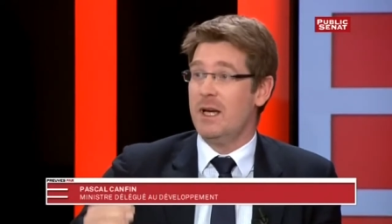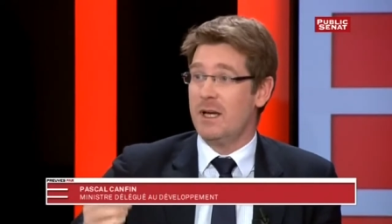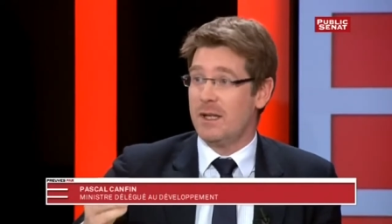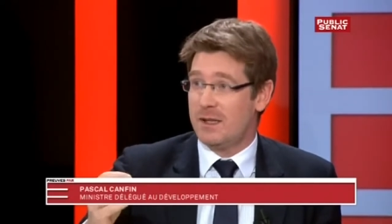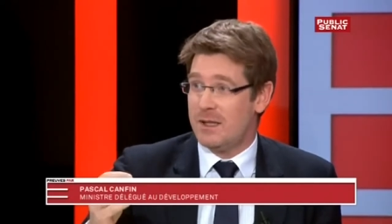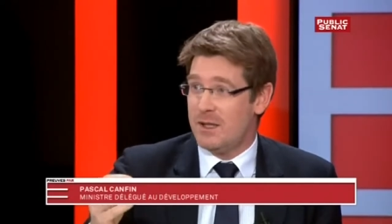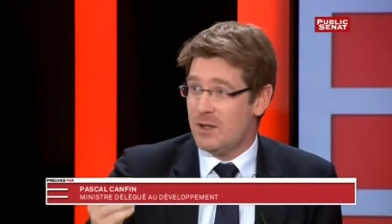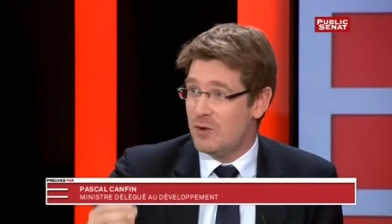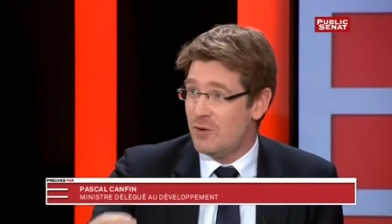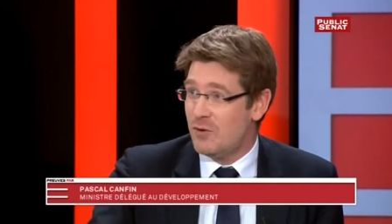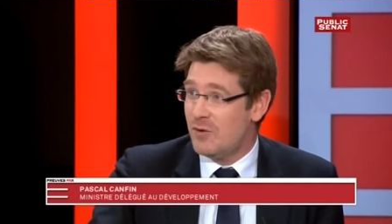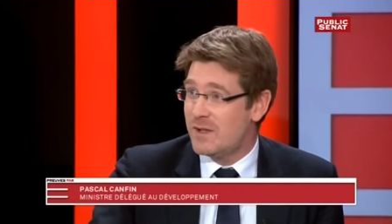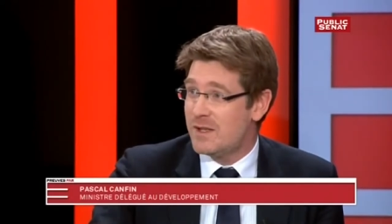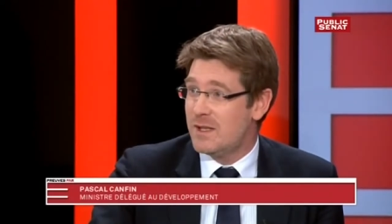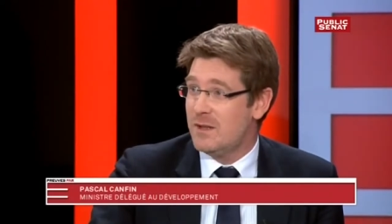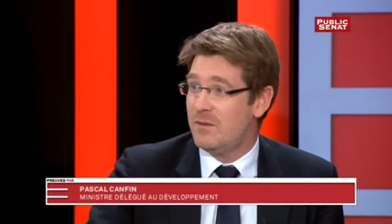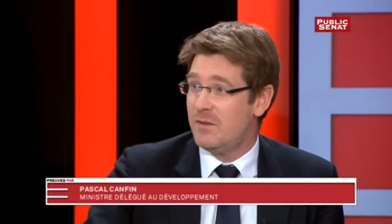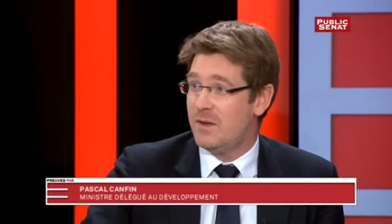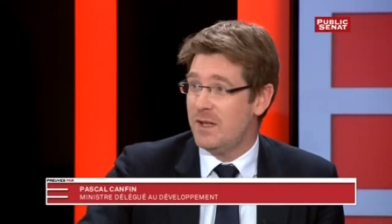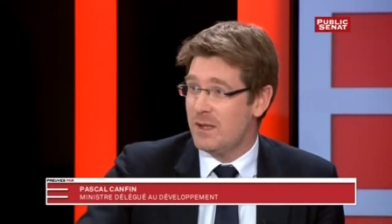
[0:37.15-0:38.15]
qui
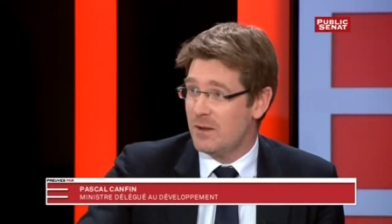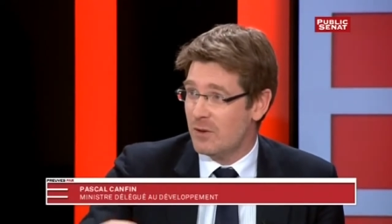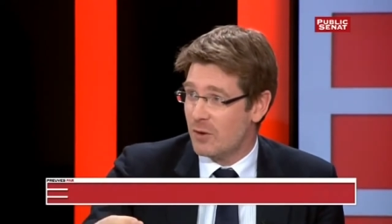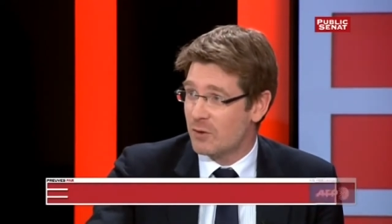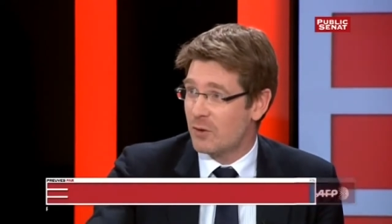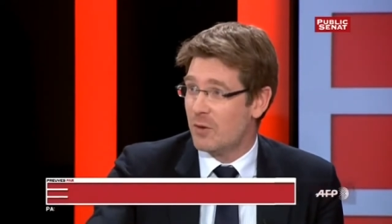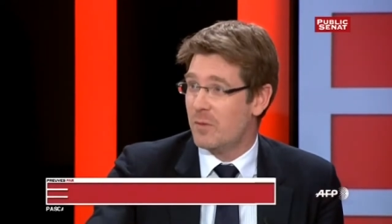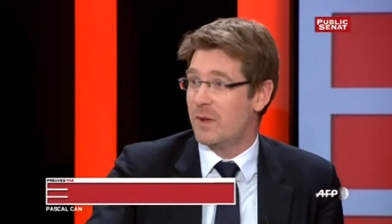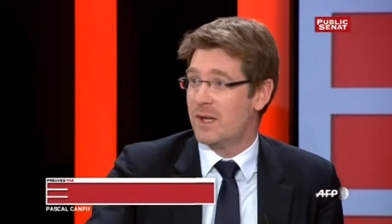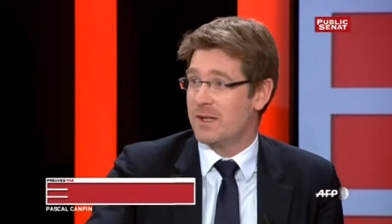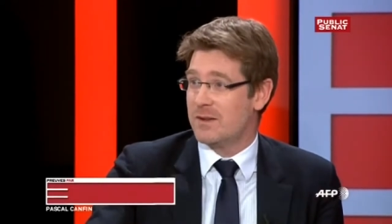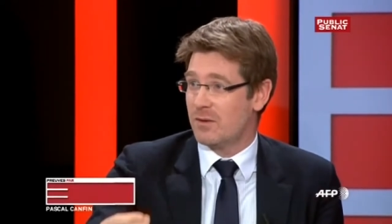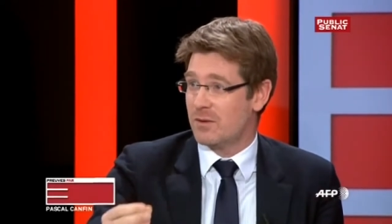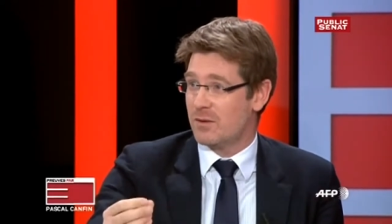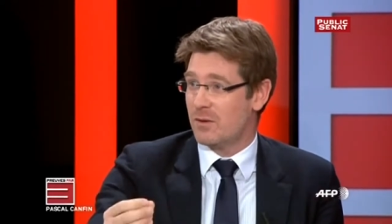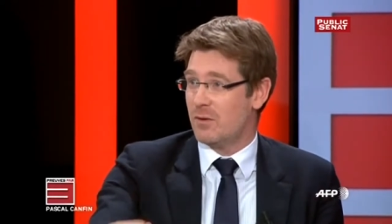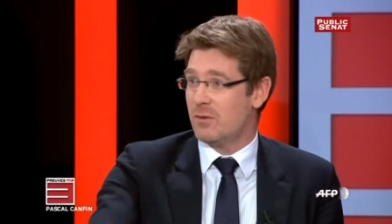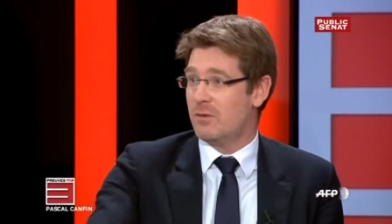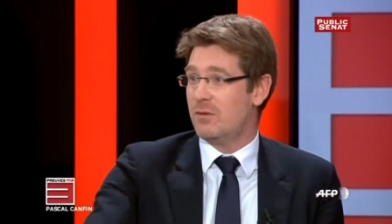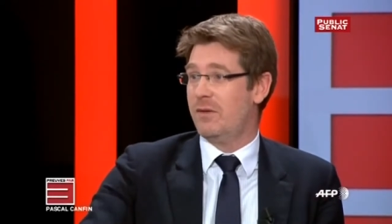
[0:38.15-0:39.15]
justifient notre présence
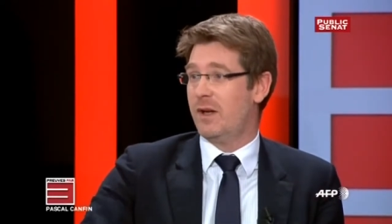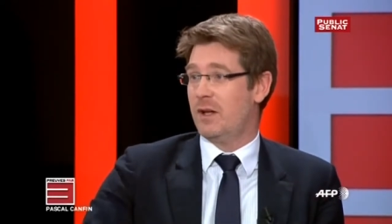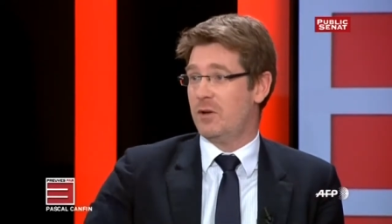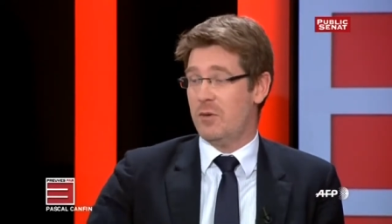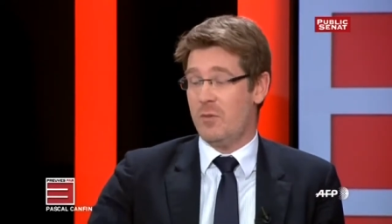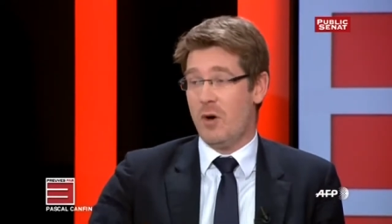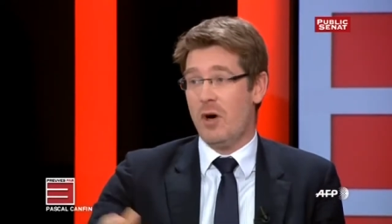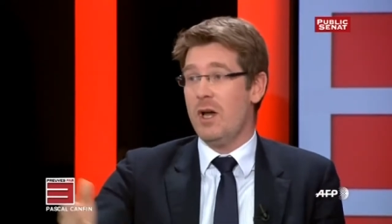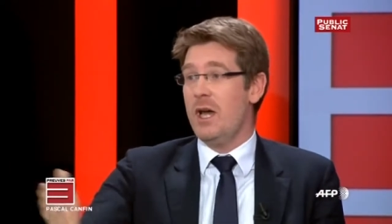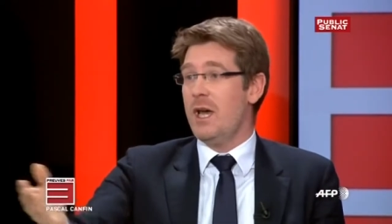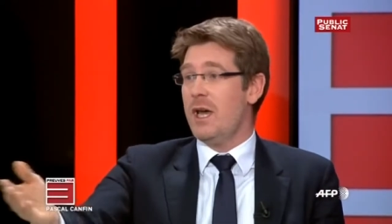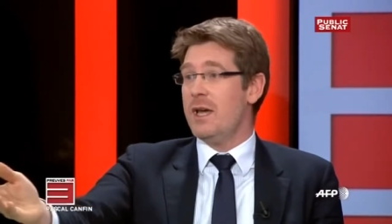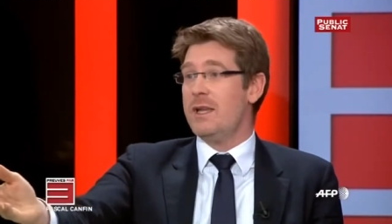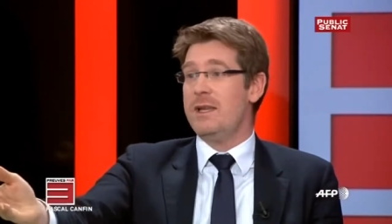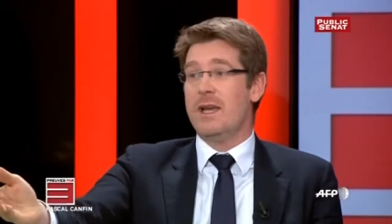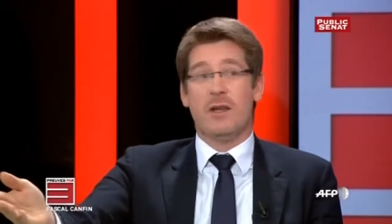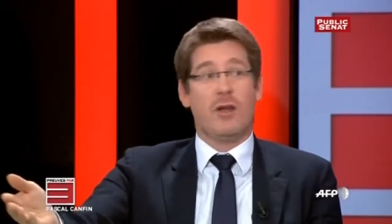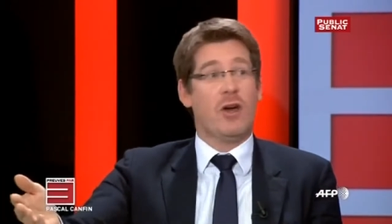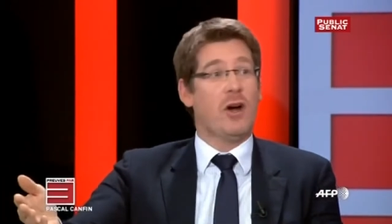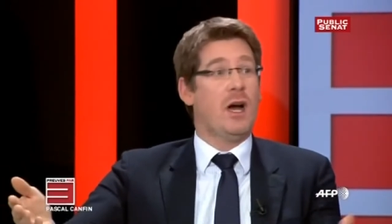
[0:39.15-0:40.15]
au gouvernement. Eh, eh, et
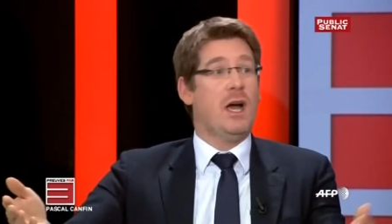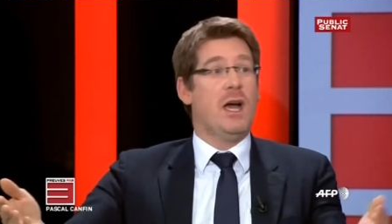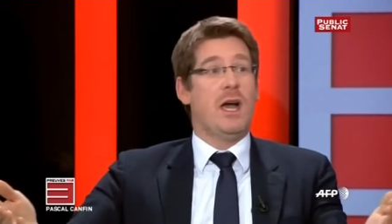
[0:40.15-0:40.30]
d'ailleurs,